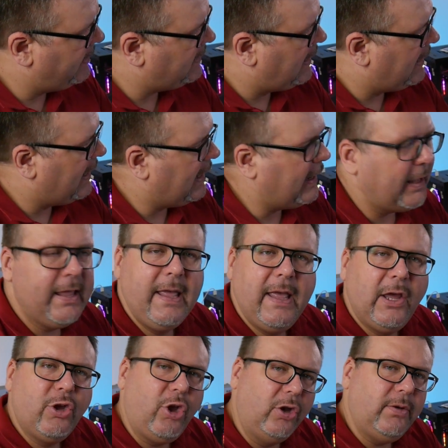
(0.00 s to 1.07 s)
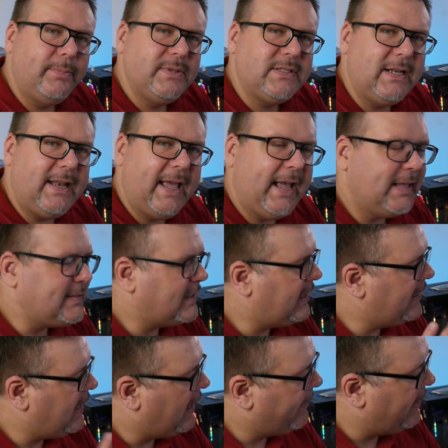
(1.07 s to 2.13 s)
Meter lang. Könnte ein bisschen länger
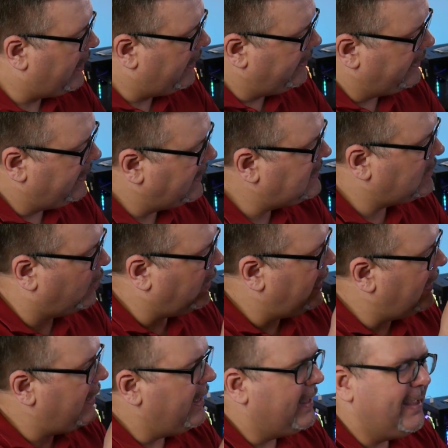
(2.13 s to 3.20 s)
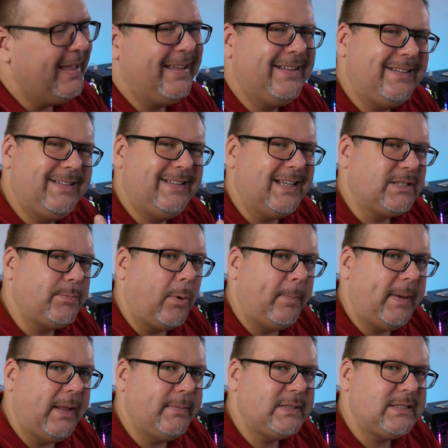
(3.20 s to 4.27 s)
sein, aber ist okay. Das
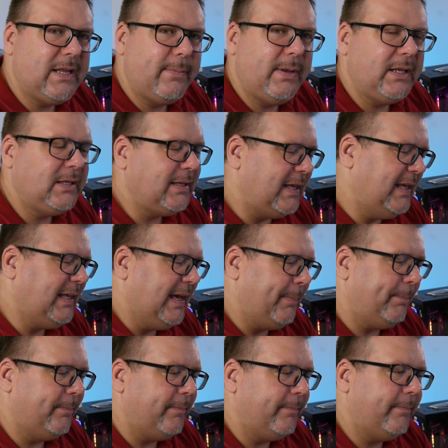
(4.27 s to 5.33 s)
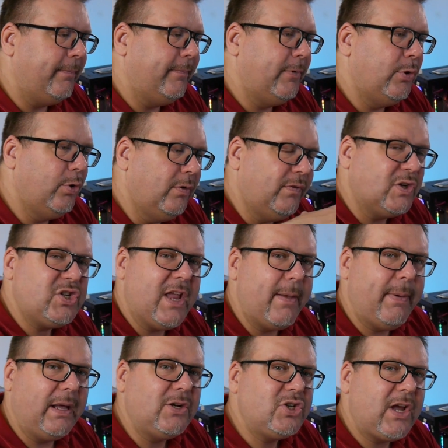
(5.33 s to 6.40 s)
Problem ist nämlich, ich habe einen
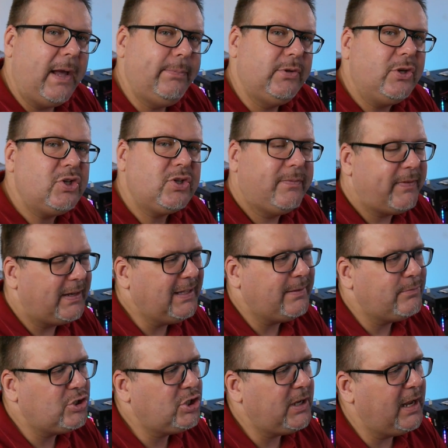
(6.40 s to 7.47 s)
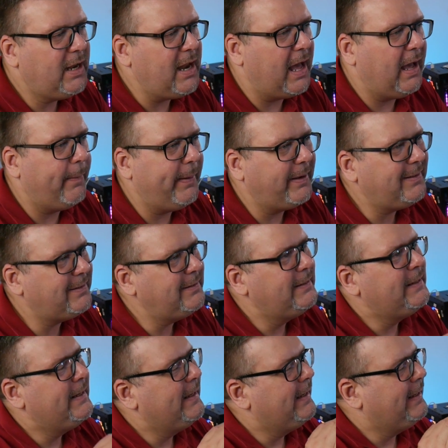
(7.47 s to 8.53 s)
höhenverstellbaren Schreibtisch und wenn ich im Stehen arbeite,
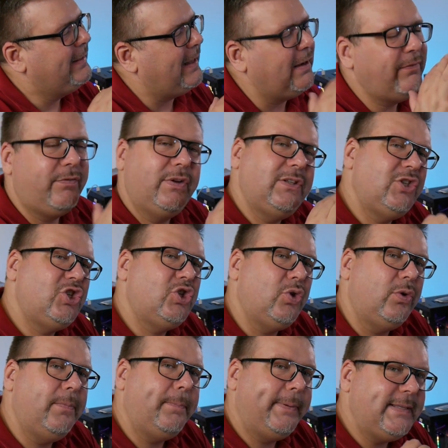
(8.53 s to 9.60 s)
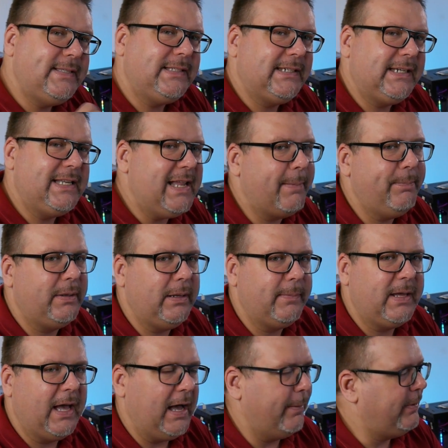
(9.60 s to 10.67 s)
dann wird's schon ein bisschen knapp mit dem
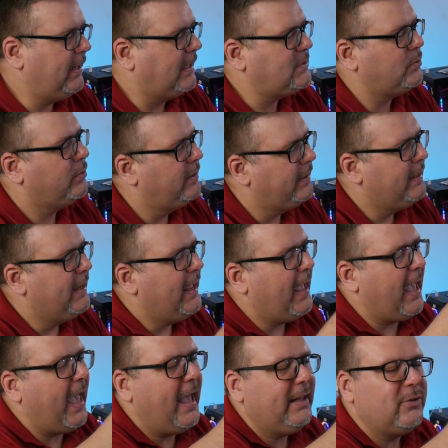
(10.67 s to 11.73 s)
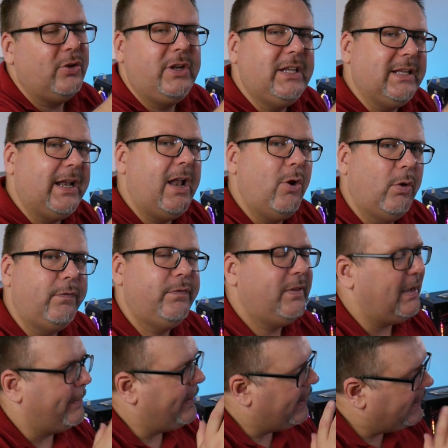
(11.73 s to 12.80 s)
Kabel. Also er hängt noch nicht in der Luft,
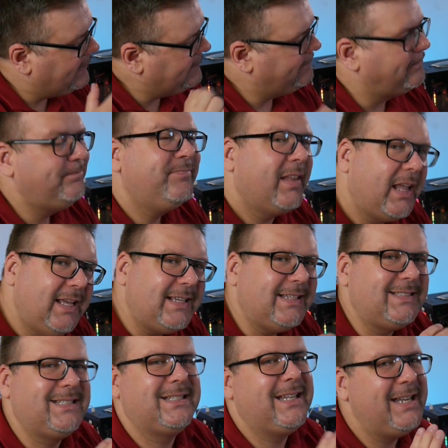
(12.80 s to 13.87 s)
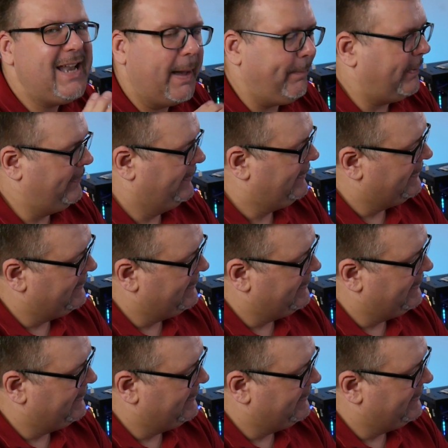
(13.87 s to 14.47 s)
aber ist knapp.